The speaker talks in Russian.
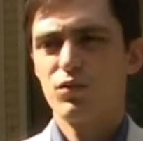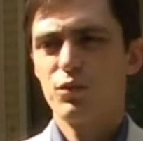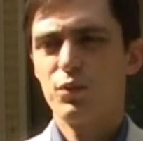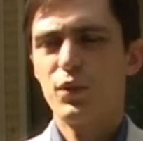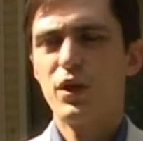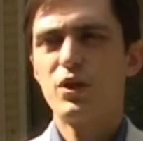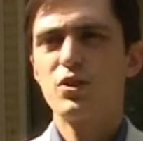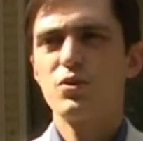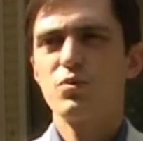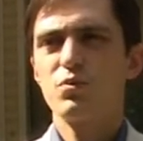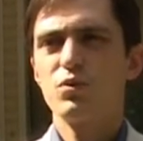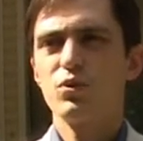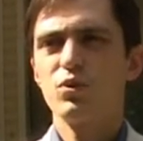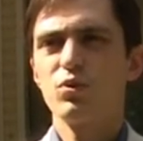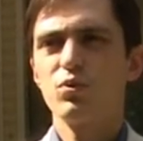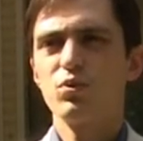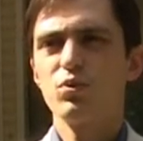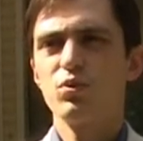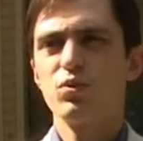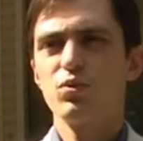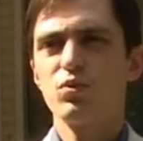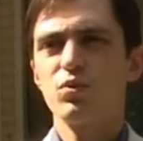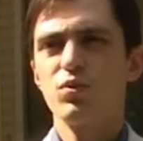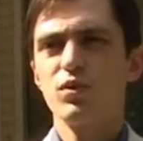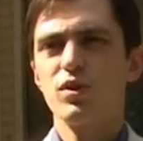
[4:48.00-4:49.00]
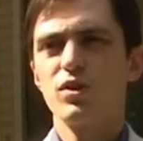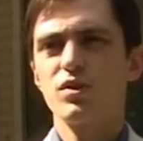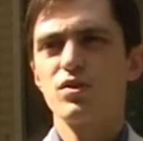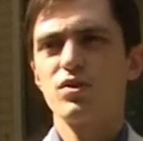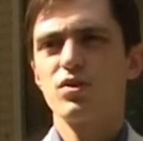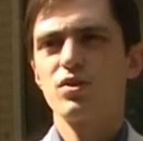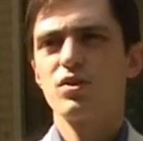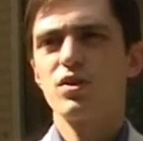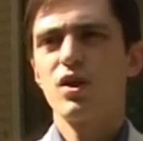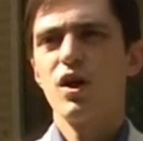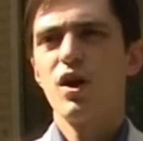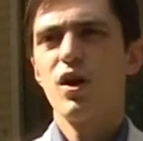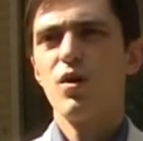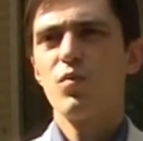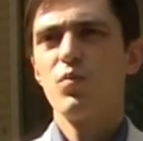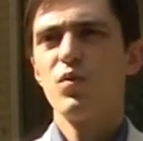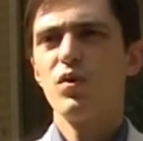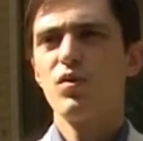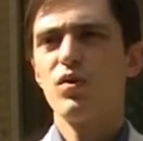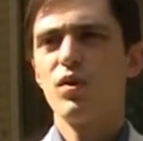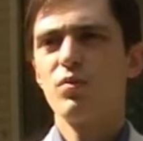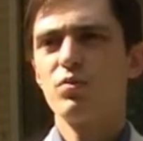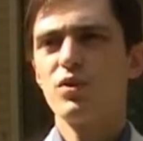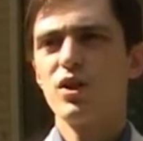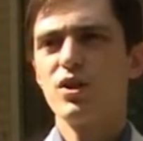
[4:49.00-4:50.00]
5 минут у вас,
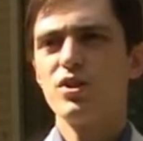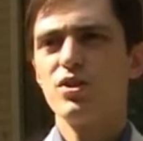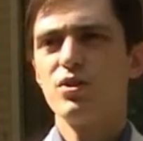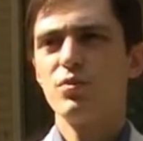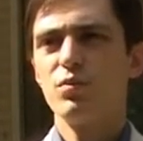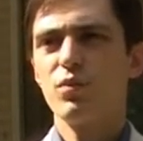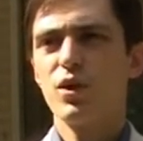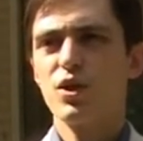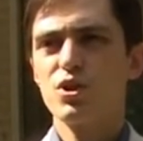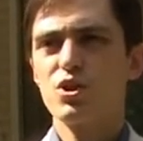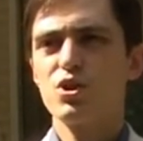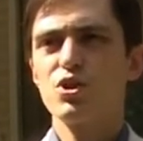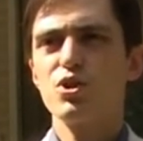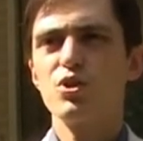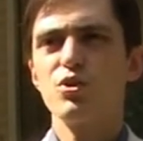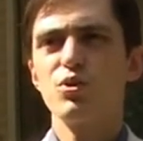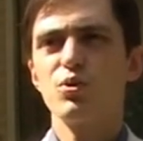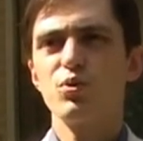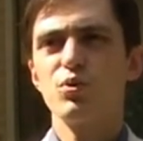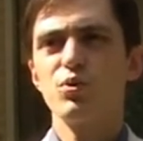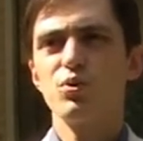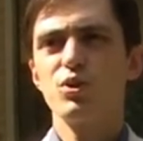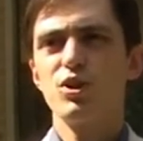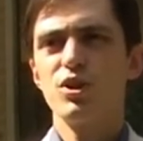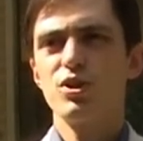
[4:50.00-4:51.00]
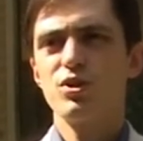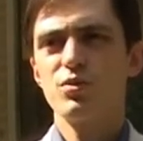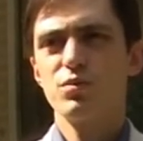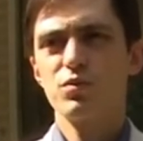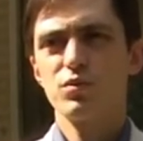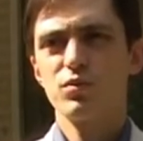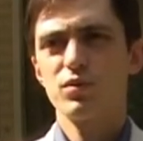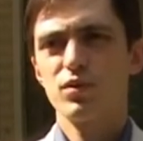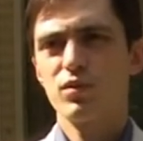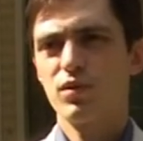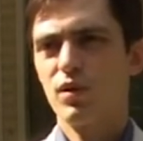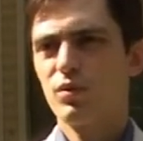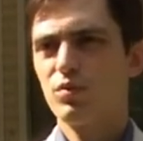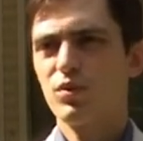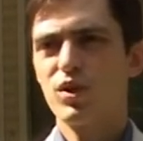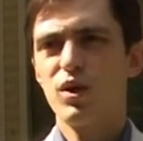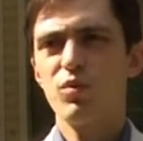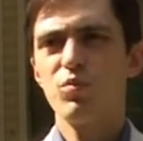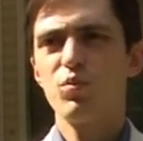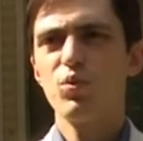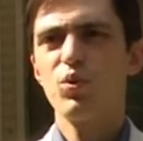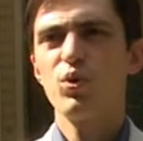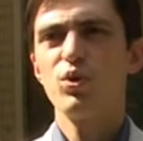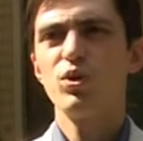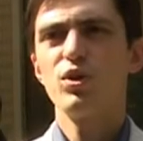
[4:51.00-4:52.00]
мы вам дадим машину, едем к вам
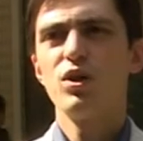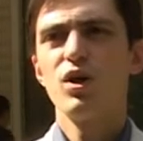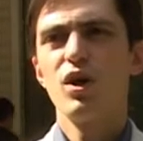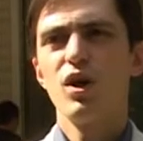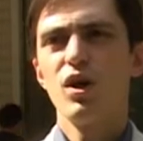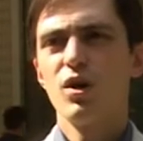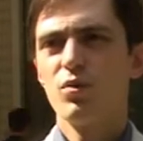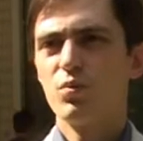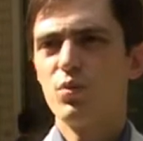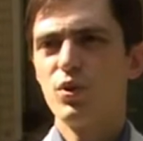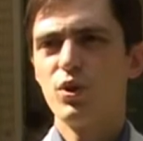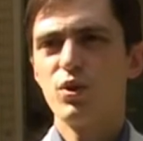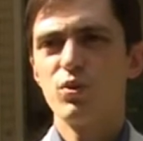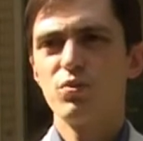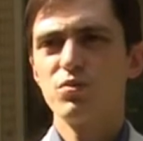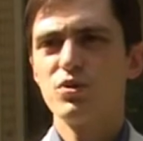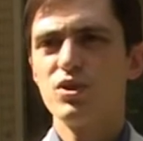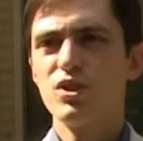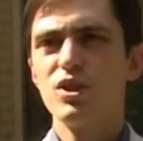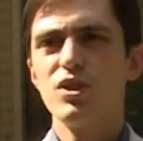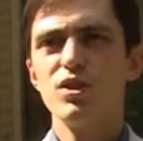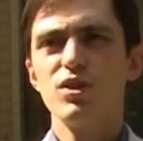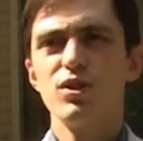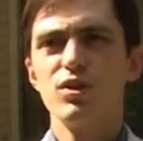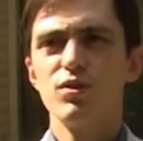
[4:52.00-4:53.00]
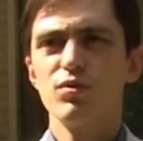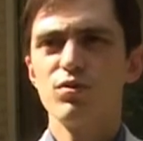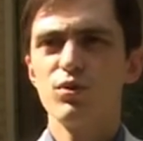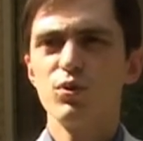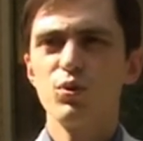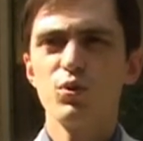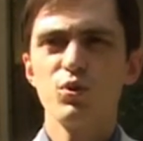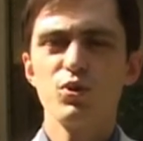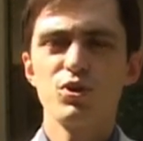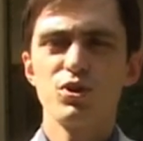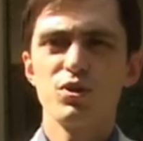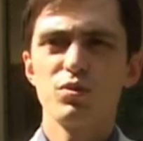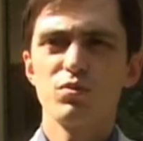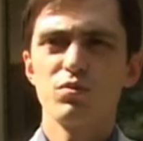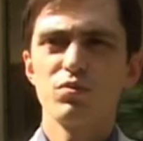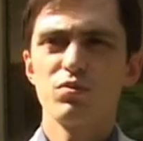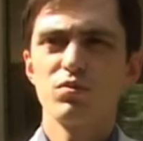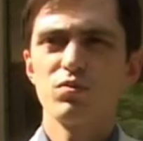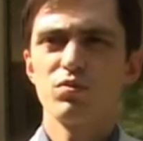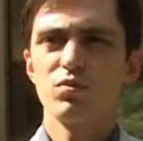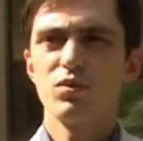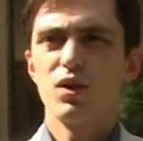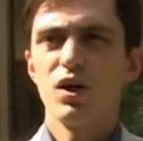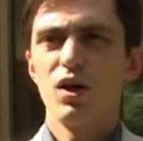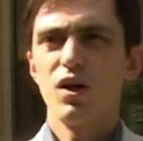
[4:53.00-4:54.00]
домой, берем деньги,
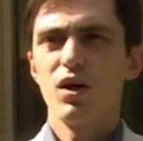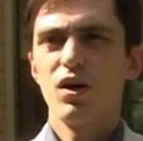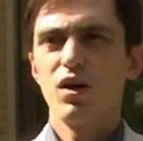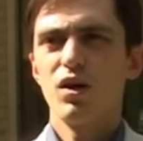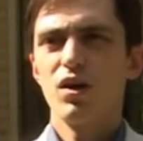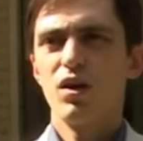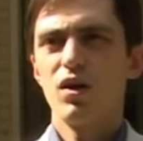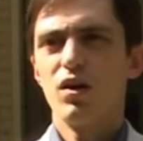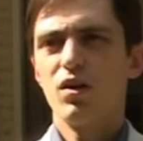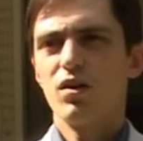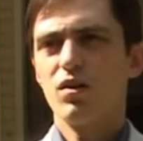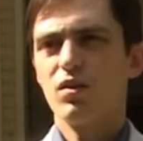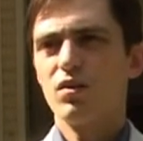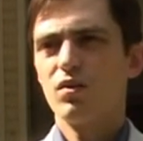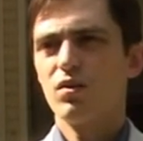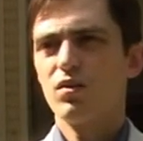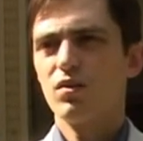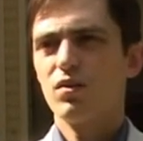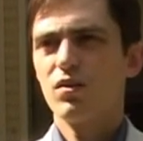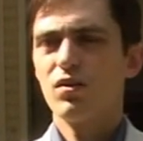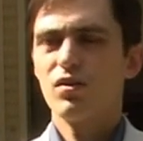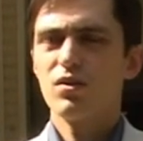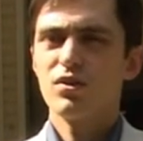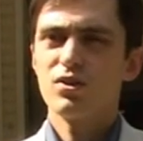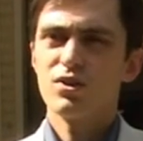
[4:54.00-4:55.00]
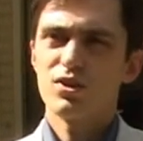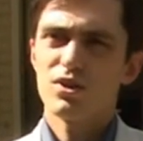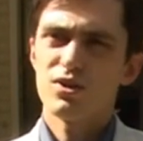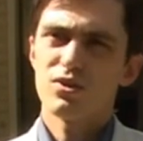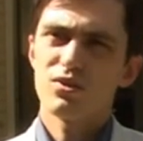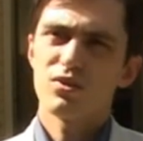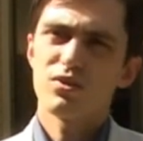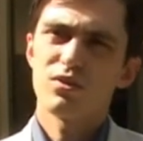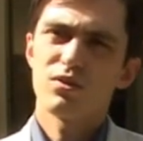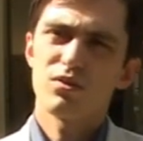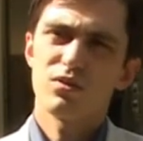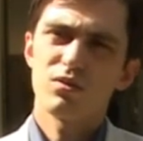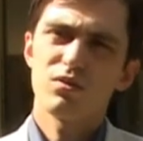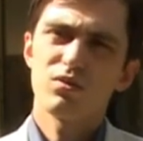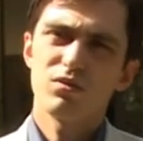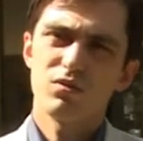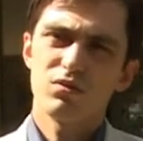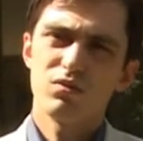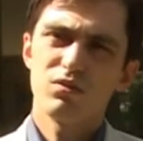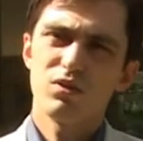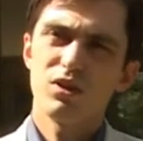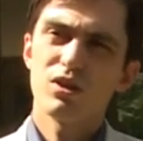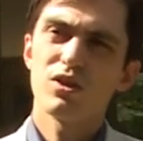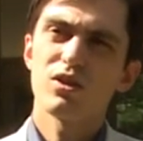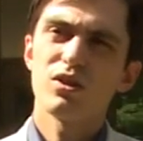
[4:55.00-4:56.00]
вносим, э, естественно,
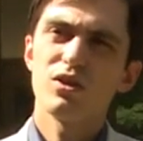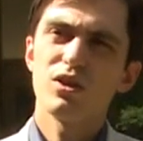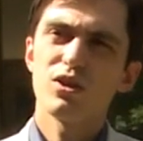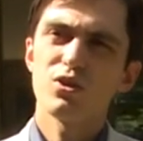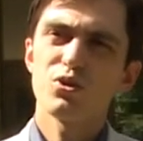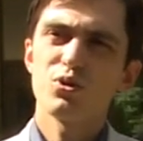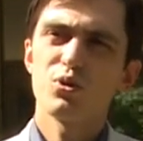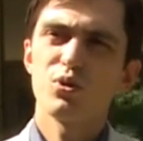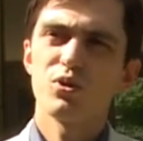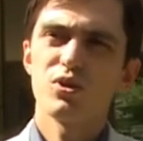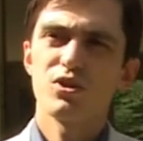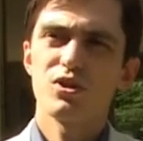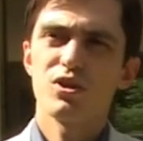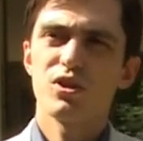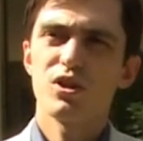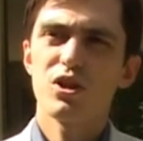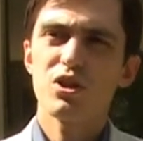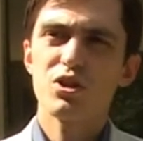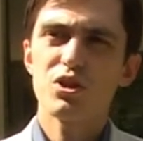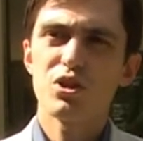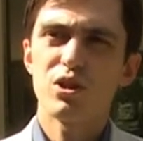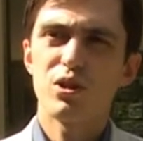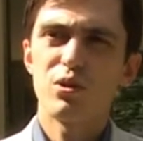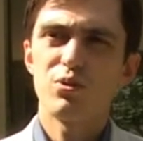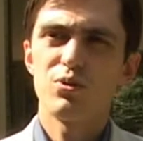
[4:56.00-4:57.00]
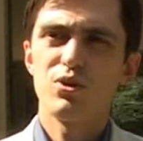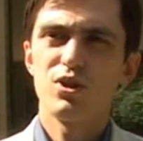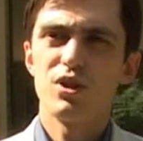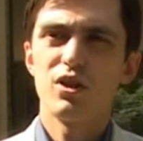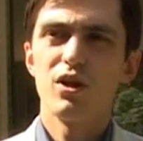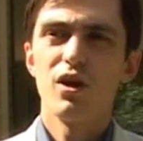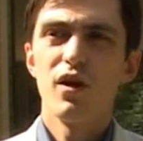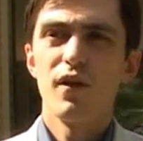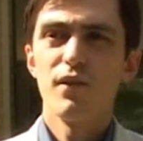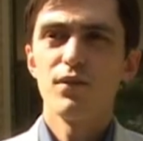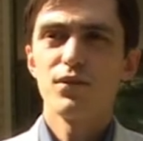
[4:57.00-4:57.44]
это должно насторожить людей.